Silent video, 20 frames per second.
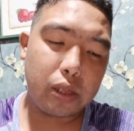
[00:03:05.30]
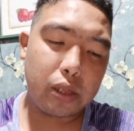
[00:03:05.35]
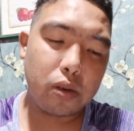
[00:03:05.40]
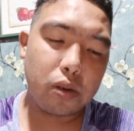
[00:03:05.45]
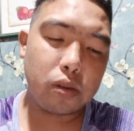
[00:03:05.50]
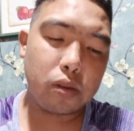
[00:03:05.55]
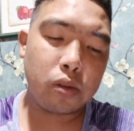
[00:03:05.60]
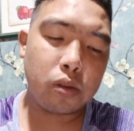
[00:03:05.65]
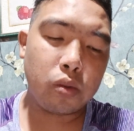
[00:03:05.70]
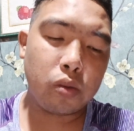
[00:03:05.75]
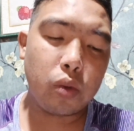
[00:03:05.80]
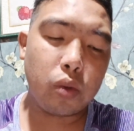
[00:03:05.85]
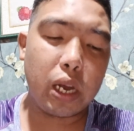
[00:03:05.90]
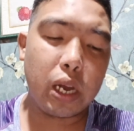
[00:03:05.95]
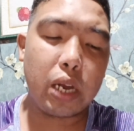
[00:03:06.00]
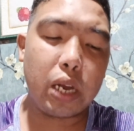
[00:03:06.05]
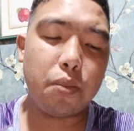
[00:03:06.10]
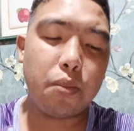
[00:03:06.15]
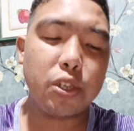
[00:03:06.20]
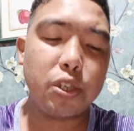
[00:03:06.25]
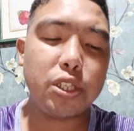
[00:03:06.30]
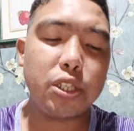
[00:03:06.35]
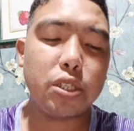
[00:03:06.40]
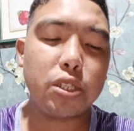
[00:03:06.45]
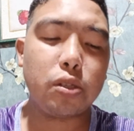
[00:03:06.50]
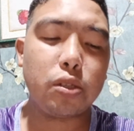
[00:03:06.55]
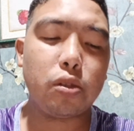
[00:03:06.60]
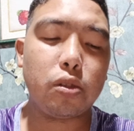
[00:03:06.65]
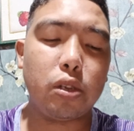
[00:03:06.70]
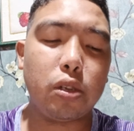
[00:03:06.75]
Itong uh,
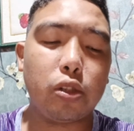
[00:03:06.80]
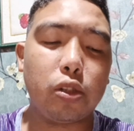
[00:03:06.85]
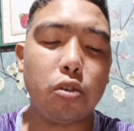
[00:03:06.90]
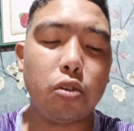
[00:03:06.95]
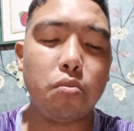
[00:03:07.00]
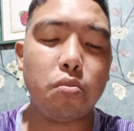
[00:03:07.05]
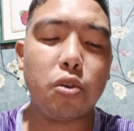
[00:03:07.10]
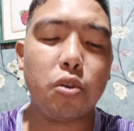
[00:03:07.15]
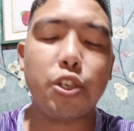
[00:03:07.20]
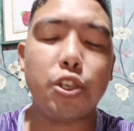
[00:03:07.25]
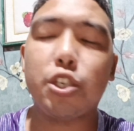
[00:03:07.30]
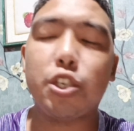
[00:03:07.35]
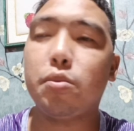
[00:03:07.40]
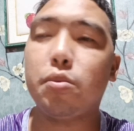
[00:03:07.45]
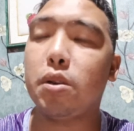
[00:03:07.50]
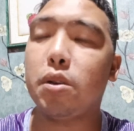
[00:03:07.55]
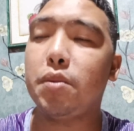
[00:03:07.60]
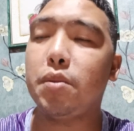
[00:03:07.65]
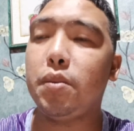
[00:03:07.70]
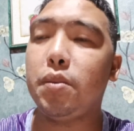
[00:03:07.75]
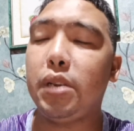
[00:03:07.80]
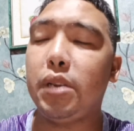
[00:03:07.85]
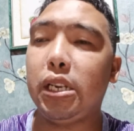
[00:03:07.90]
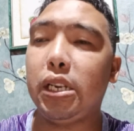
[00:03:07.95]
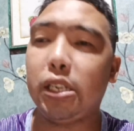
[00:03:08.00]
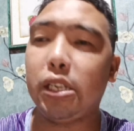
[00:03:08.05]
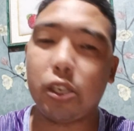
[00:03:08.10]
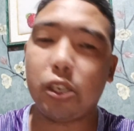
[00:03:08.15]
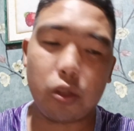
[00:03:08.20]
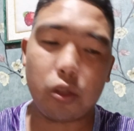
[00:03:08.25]
itong bodge
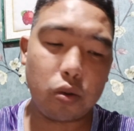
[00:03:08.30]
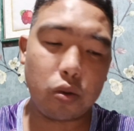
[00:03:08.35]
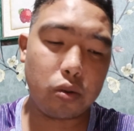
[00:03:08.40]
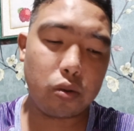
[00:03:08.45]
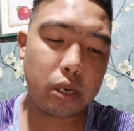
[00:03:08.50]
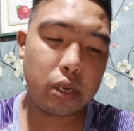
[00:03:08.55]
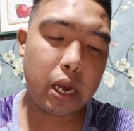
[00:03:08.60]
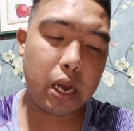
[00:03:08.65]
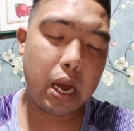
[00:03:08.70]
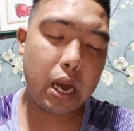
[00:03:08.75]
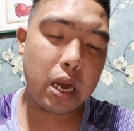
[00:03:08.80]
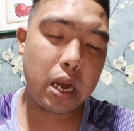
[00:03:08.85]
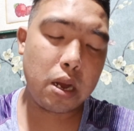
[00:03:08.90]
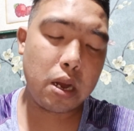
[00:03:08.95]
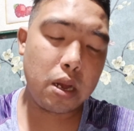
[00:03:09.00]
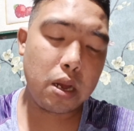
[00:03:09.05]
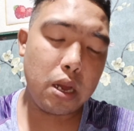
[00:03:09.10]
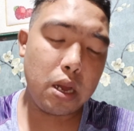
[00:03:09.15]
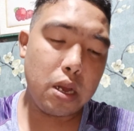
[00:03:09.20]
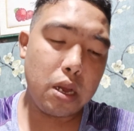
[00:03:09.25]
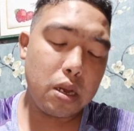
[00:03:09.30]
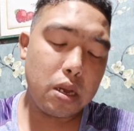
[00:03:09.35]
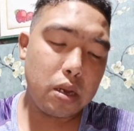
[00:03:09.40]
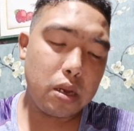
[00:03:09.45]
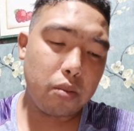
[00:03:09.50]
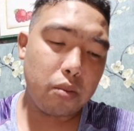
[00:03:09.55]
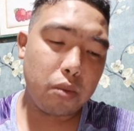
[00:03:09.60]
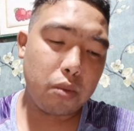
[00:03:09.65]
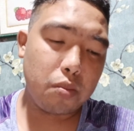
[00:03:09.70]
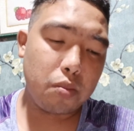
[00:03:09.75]
mabibili niya to ng
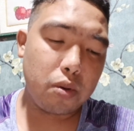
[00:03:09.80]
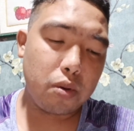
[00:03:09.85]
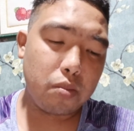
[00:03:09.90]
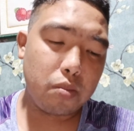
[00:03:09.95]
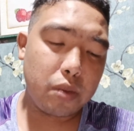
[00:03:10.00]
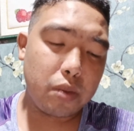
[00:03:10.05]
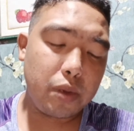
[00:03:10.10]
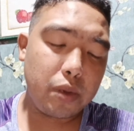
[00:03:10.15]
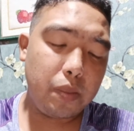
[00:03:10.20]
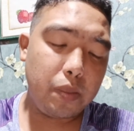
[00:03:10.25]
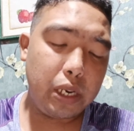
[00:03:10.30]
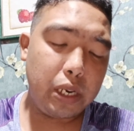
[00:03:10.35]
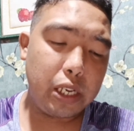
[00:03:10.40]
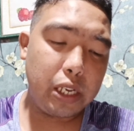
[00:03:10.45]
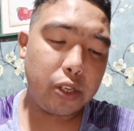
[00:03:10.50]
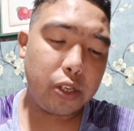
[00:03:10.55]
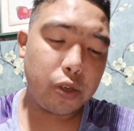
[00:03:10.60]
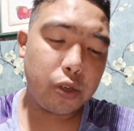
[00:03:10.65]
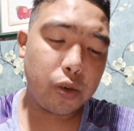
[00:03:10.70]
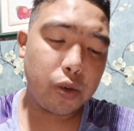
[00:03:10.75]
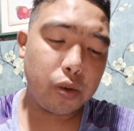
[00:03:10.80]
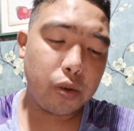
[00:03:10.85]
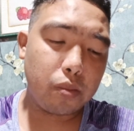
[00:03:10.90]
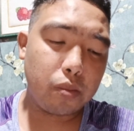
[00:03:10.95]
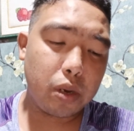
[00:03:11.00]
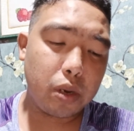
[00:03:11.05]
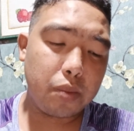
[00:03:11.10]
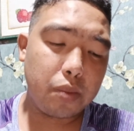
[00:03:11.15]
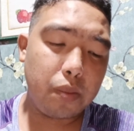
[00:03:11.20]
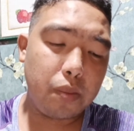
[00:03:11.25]
mabibili
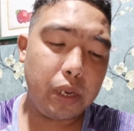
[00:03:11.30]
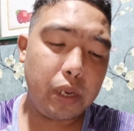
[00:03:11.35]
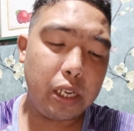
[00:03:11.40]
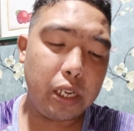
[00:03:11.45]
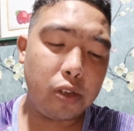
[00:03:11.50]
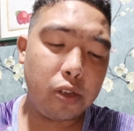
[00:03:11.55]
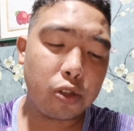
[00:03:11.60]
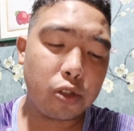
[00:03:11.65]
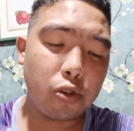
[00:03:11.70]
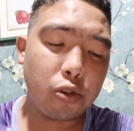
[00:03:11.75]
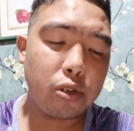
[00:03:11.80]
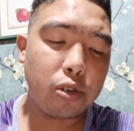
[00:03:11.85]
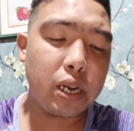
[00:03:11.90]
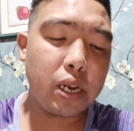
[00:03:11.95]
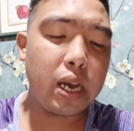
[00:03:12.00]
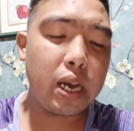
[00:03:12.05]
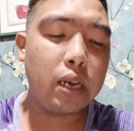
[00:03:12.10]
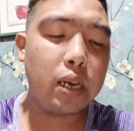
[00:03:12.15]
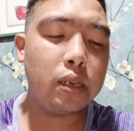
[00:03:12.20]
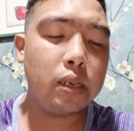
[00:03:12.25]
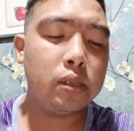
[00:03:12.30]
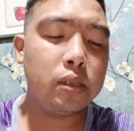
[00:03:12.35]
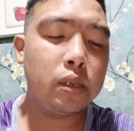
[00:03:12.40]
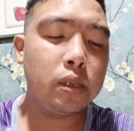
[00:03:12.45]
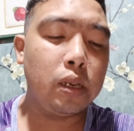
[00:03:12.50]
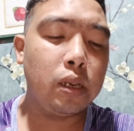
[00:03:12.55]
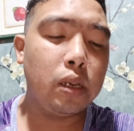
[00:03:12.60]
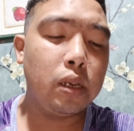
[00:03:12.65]
cho, mabibili niyo to ng